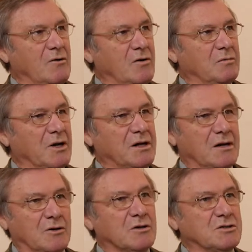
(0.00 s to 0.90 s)
über
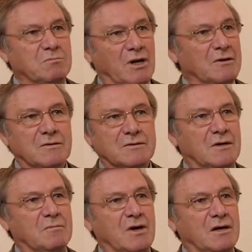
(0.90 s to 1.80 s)
den deutschen
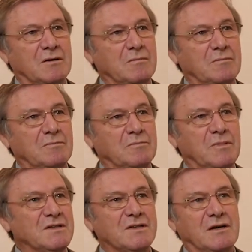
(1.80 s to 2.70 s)
Bildungsroman,
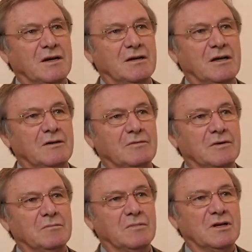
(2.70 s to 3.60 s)
bis in die
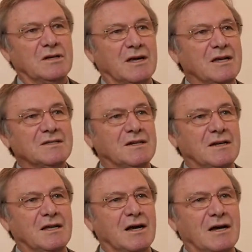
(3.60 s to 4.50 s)
Tiefe mit
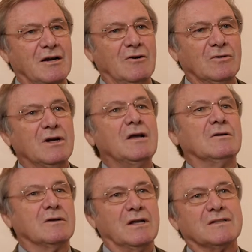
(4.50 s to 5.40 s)
Gästen, die er einlud.
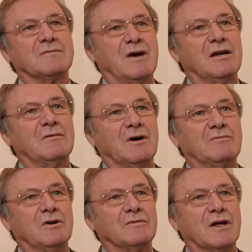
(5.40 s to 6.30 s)
Und der zweite
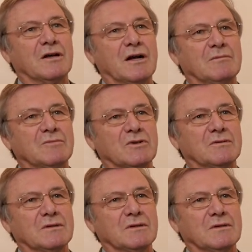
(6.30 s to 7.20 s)
war Wolfgang
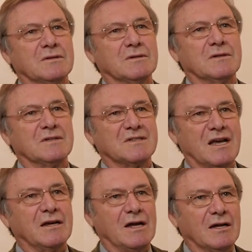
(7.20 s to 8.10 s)
Abendroth in
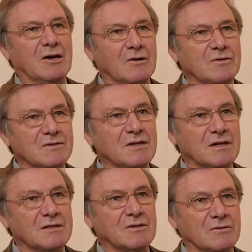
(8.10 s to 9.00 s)
seiner Analyse
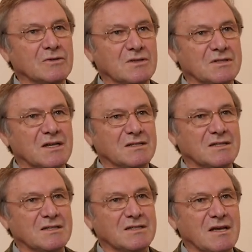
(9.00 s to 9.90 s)
des
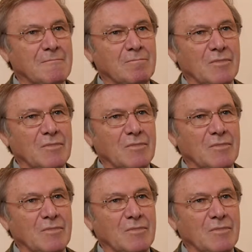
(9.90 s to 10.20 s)
Grundgesetzes.